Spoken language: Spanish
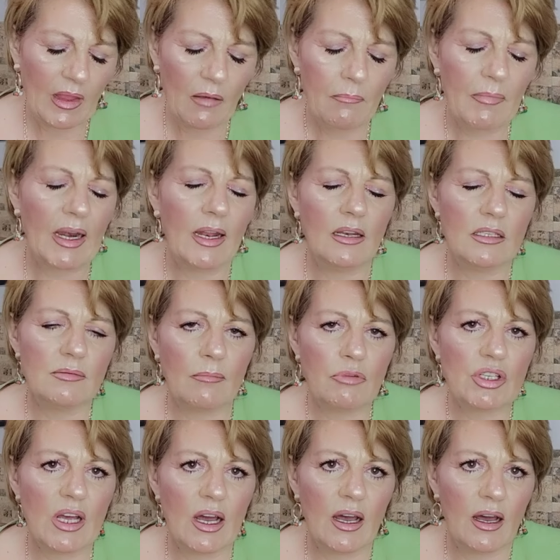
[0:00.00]
Vale, les
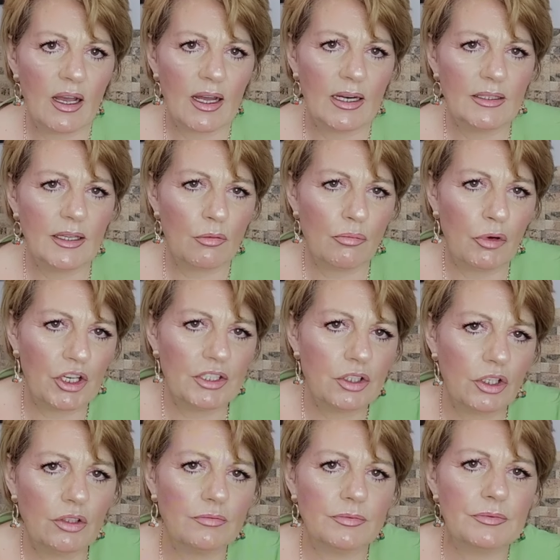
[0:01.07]
vamos a calentar un
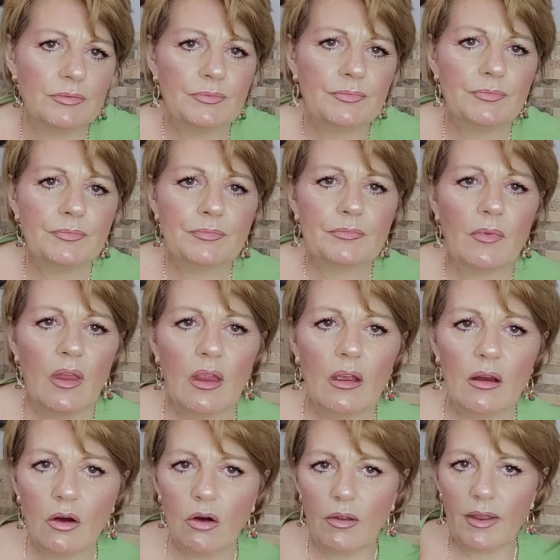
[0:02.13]
poquito.
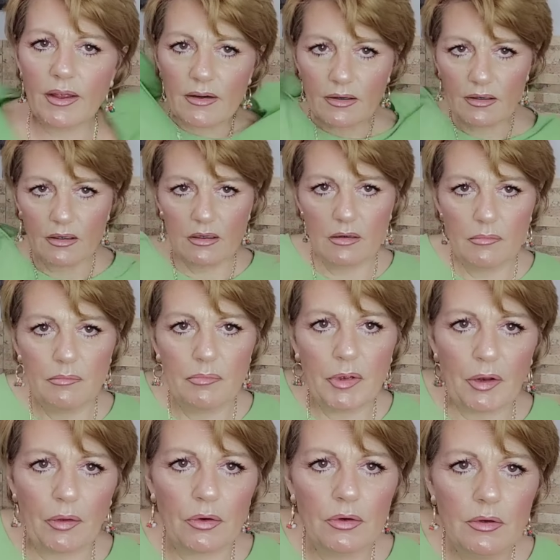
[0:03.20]
Joder,
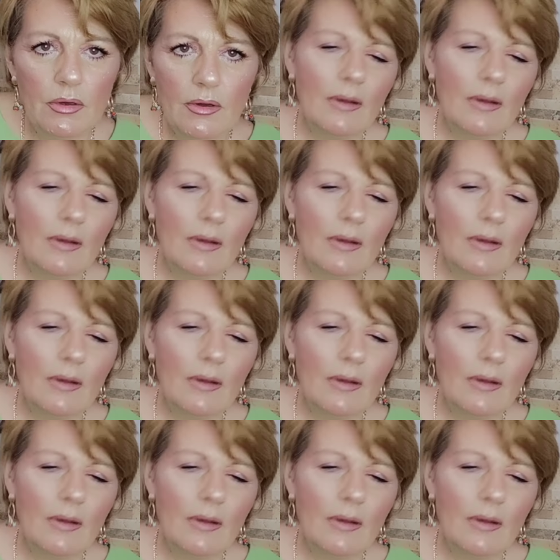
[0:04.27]
perdón.